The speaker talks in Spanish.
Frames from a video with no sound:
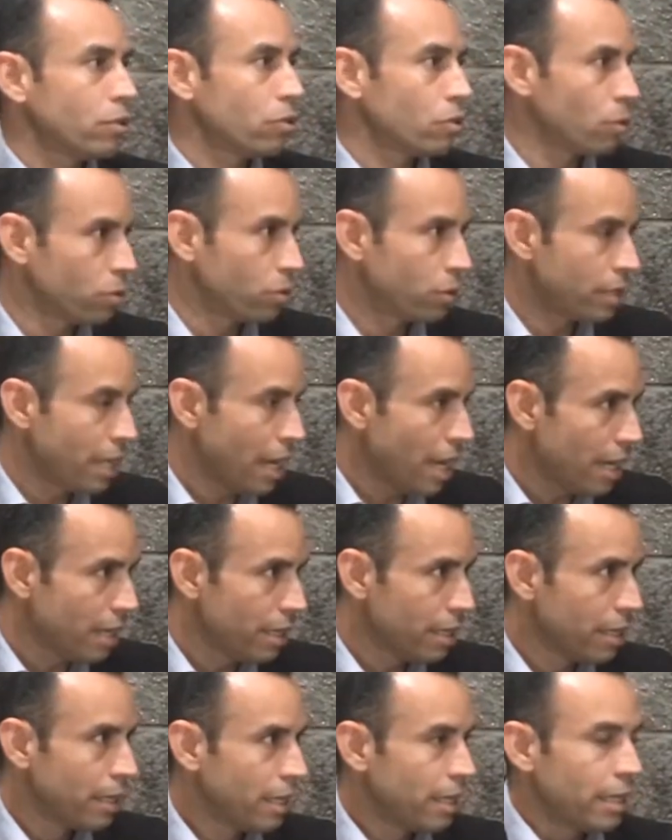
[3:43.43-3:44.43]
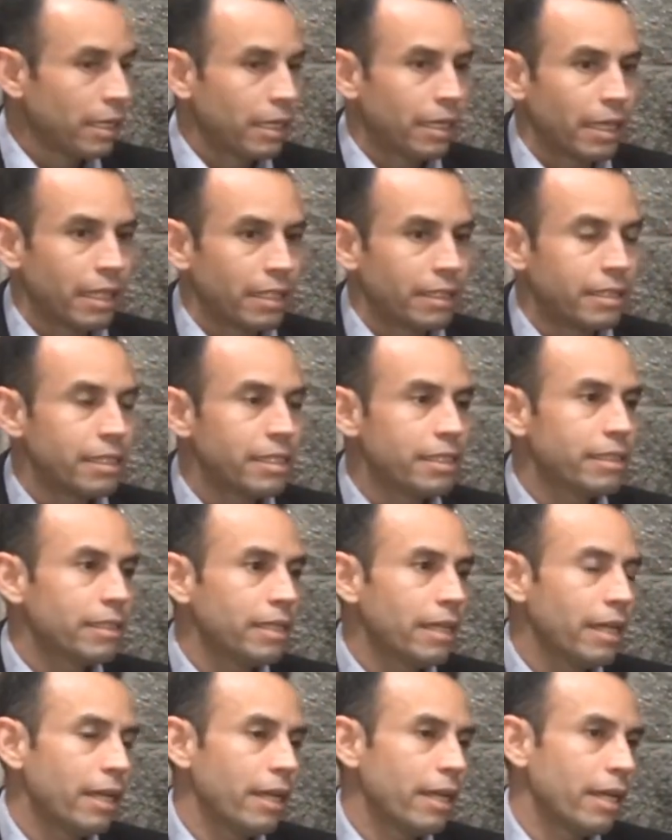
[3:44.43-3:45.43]
social que
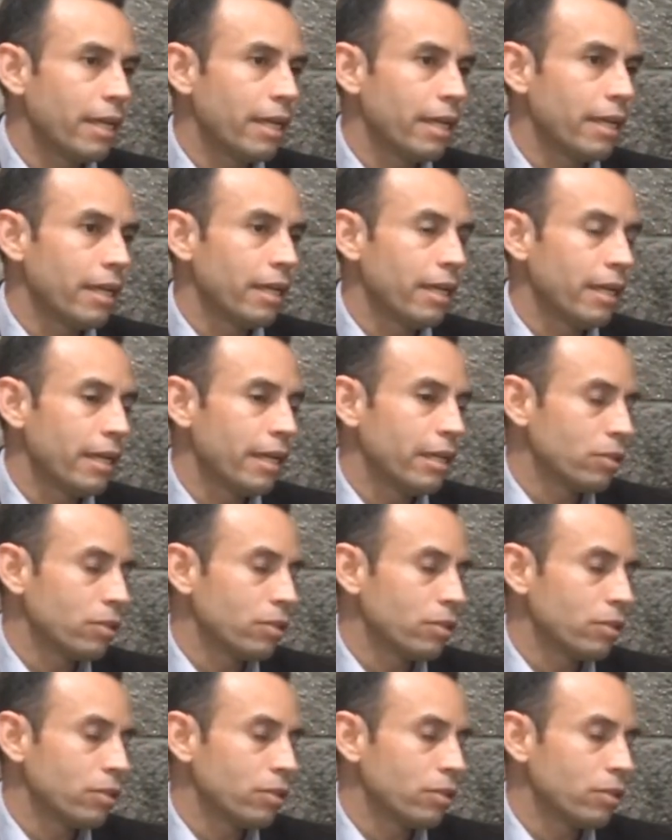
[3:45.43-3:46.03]
existe eh,